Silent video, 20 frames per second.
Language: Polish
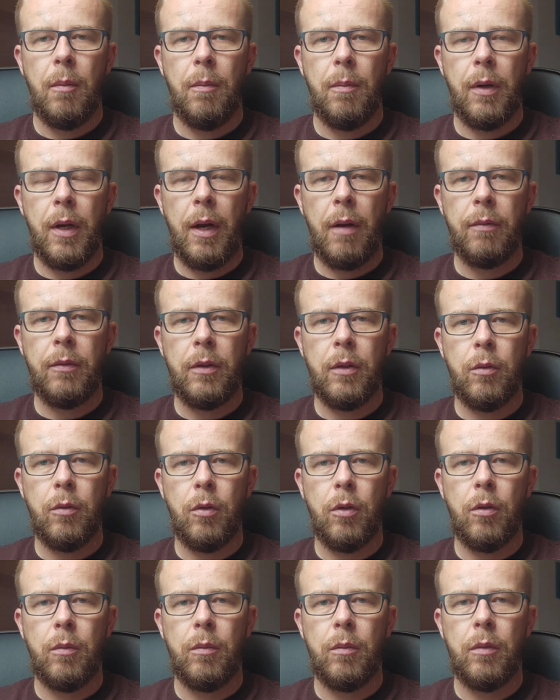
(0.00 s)
prawdy,
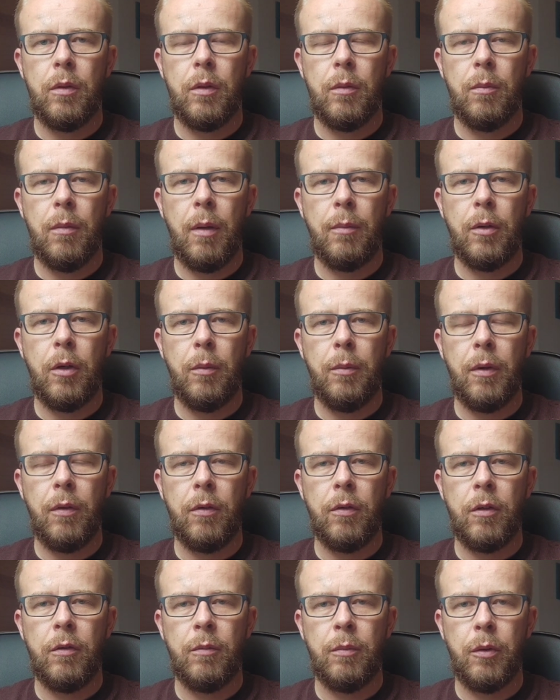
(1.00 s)
którą mamy
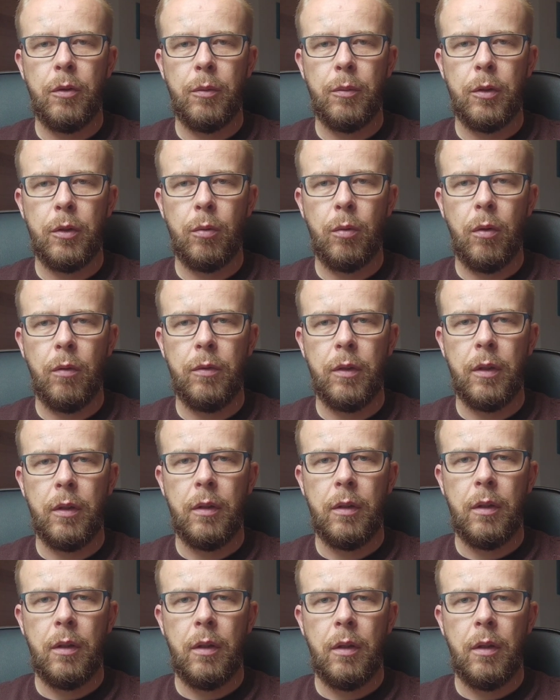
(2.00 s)
objawioną w Bożym Słowie,